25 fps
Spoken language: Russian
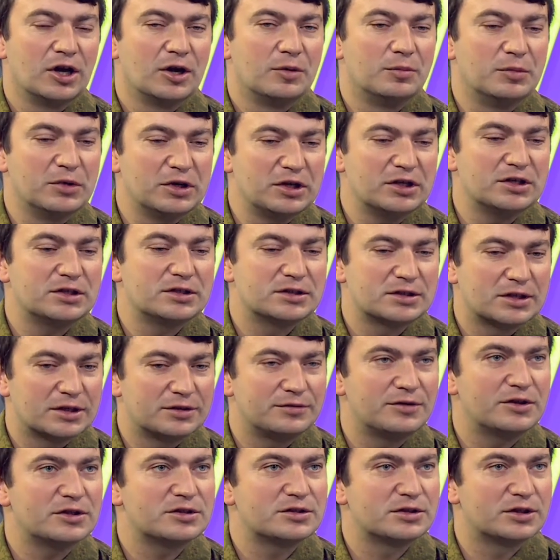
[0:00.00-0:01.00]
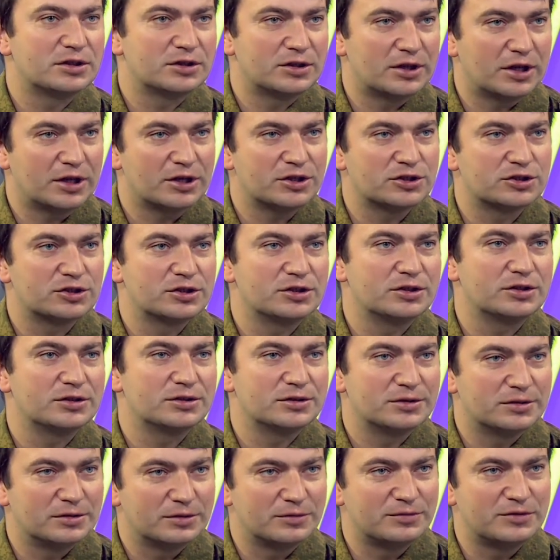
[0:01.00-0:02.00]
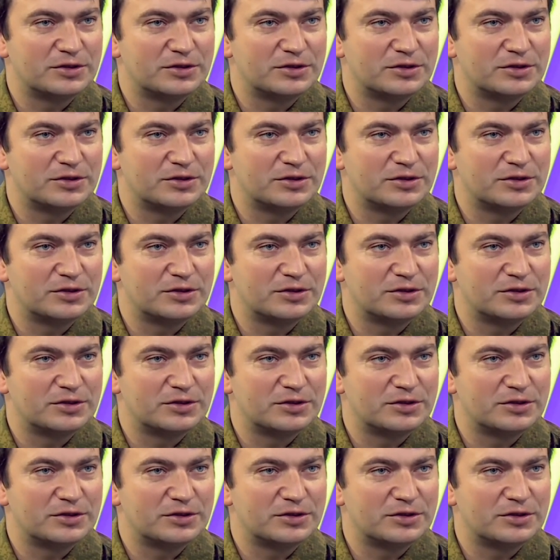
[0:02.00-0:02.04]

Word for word: мы, соответственно, также э,